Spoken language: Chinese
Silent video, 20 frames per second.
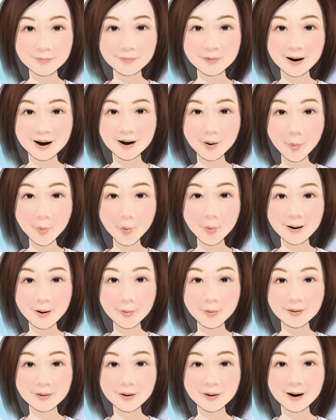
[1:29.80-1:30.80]
每日户外
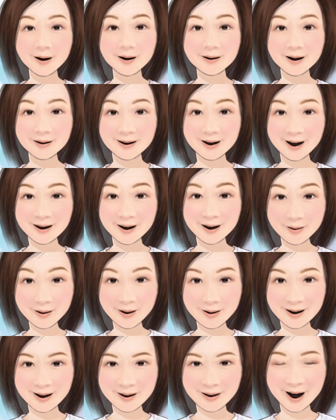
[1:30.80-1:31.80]
活动二到三小
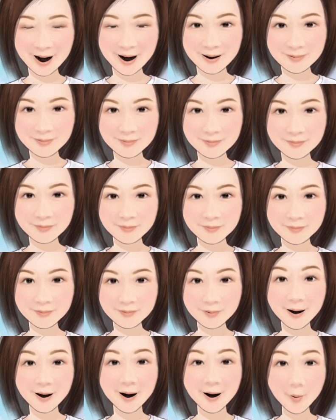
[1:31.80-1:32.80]
时以上；
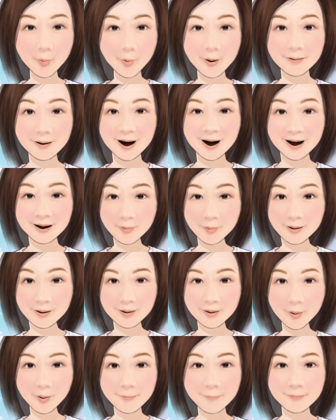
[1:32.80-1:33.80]
未满两岁儿
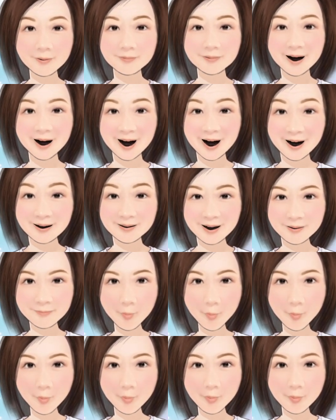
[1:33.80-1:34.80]
童避免看荧
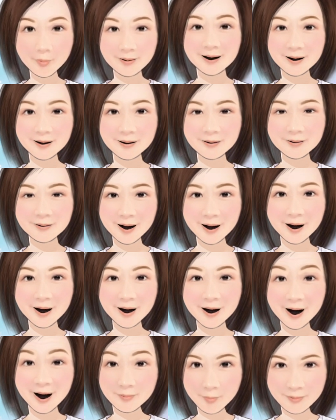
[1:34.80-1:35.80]
幕；
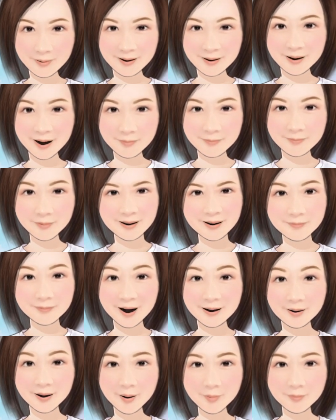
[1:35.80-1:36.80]
两岁以上每日不
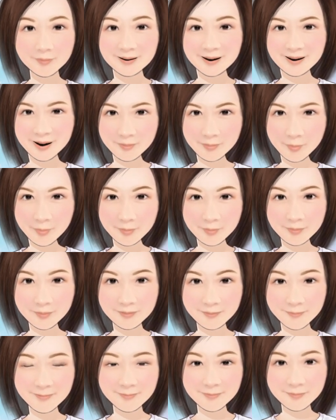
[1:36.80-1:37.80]
要超过一小时；
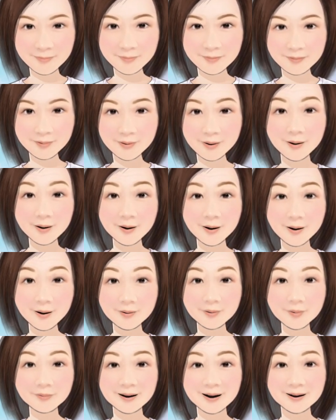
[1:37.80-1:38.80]

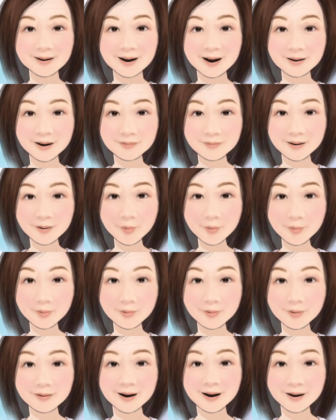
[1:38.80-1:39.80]
用眼三十分钟
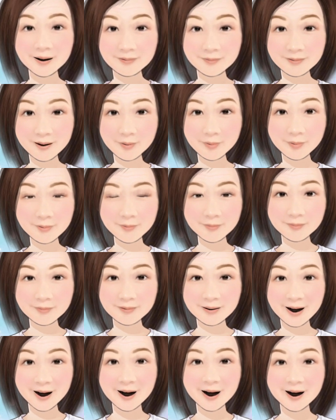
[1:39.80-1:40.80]
休息十分钟；
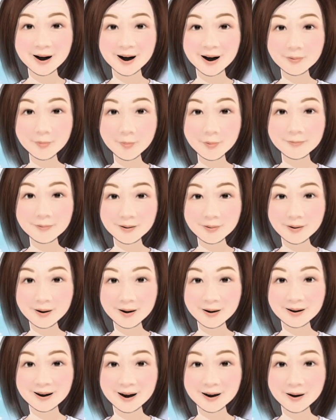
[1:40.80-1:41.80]
看书保
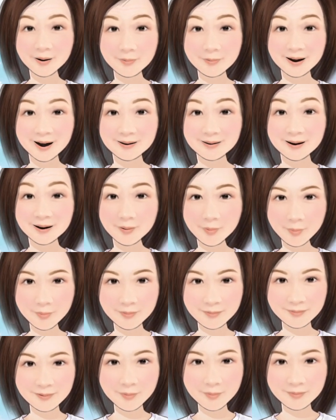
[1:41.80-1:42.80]
持三十五到四十五
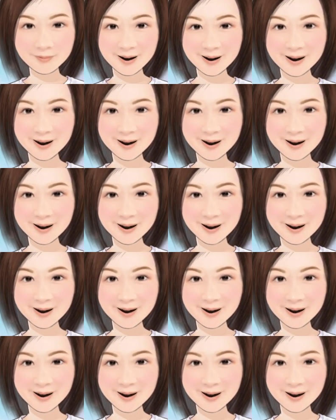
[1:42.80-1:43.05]
公分距